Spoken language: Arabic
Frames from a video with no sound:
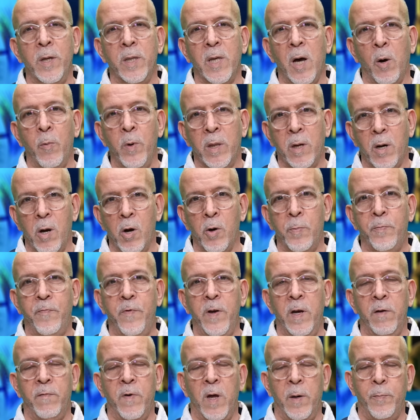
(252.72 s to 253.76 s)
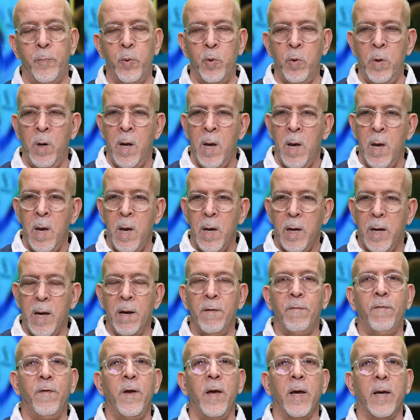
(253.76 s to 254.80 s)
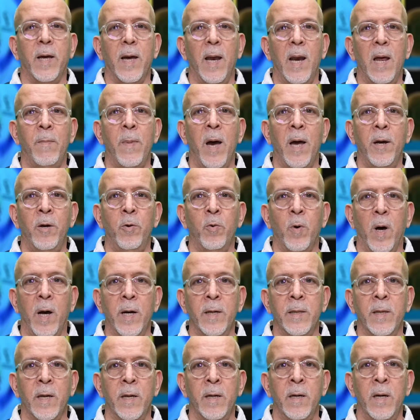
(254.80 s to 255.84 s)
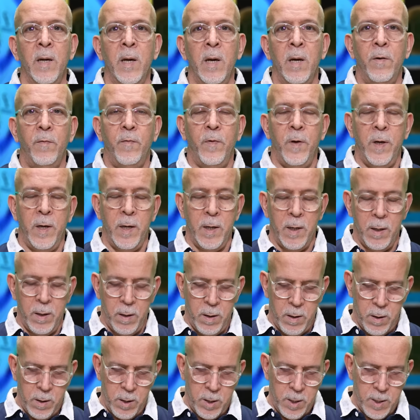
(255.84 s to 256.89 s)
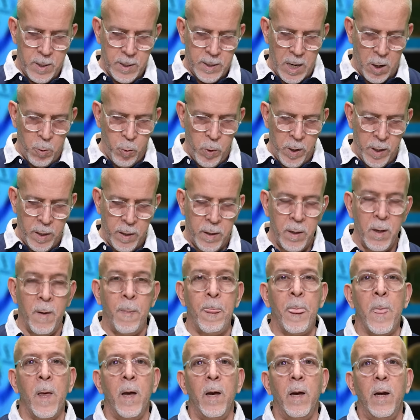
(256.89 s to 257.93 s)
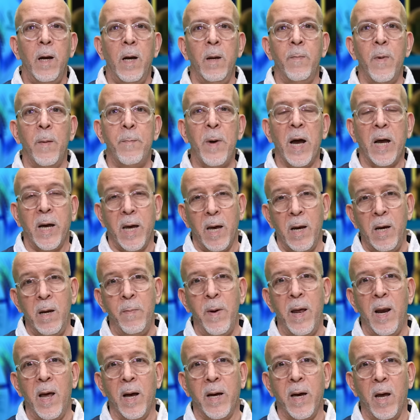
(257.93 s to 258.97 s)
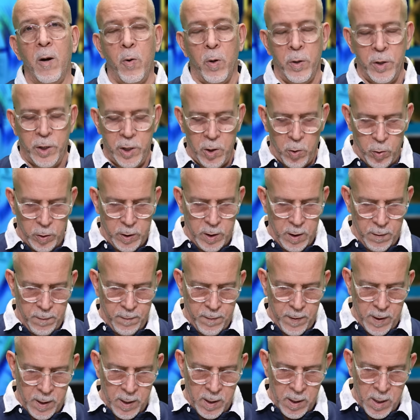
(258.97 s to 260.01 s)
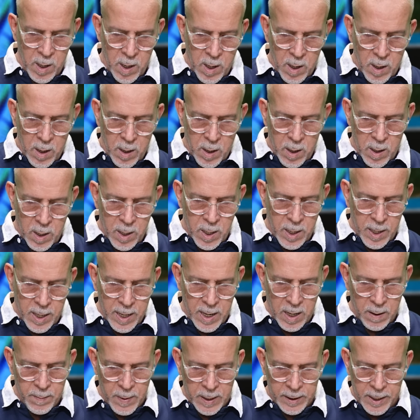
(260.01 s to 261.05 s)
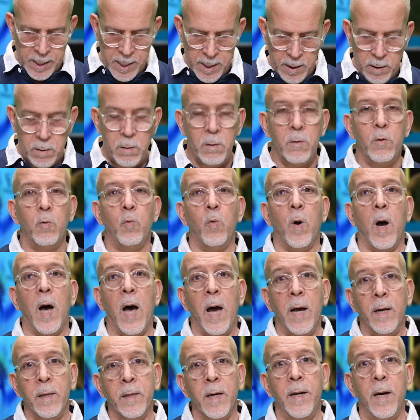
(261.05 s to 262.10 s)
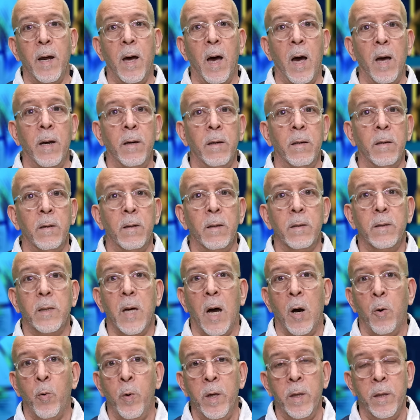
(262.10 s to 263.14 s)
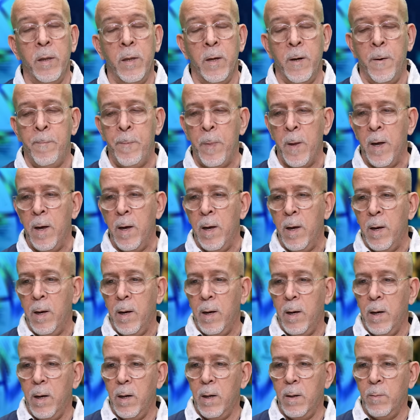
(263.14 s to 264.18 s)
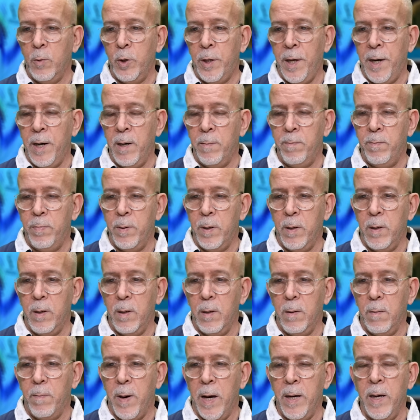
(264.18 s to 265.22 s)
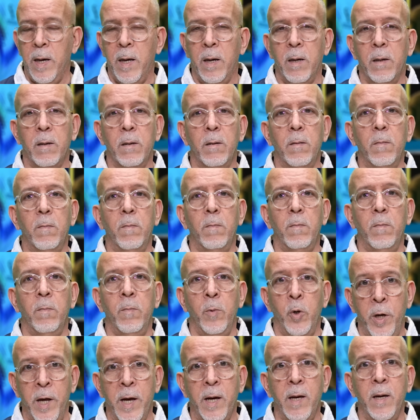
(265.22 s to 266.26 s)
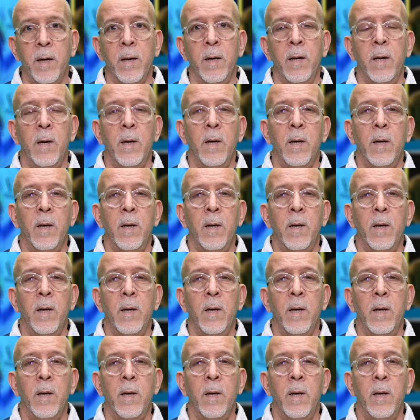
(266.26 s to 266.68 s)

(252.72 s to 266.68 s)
لتعويض كلوب في ليفربول، كان فيه كلام عنه ايضا في آه، تعويض لما لك انشيلوتي في آه، ريال مدريد، وايضا عن تعويض آه، مدرب باير ميونخ